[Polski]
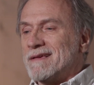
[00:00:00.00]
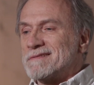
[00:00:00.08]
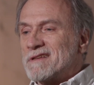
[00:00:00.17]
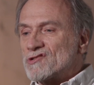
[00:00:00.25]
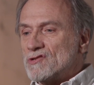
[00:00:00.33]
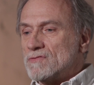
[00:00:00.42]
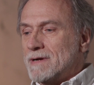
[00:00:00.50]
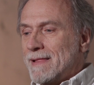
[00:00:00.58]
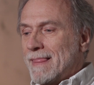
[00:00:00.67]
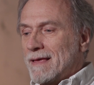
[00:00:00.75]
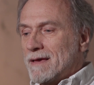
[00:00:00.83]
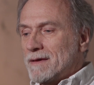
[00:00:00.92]
Zresztą,
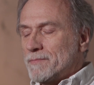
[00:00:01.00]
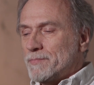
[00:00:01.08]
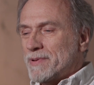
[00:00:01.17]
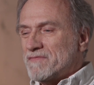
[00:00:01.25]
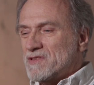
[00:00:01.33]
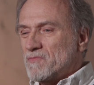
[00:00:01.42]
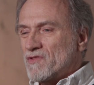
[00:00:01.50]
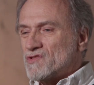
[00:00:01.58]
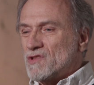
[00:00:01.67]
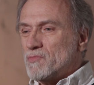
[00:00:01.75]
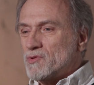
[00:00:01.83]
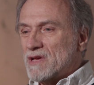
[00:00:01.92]
e, prawdę
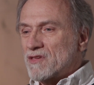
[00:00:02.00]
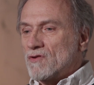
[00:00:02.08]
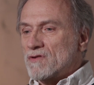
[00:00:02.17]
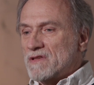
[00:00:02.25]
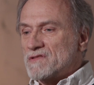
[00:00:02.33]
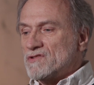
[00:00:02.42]
mówiąc, to był taki okres,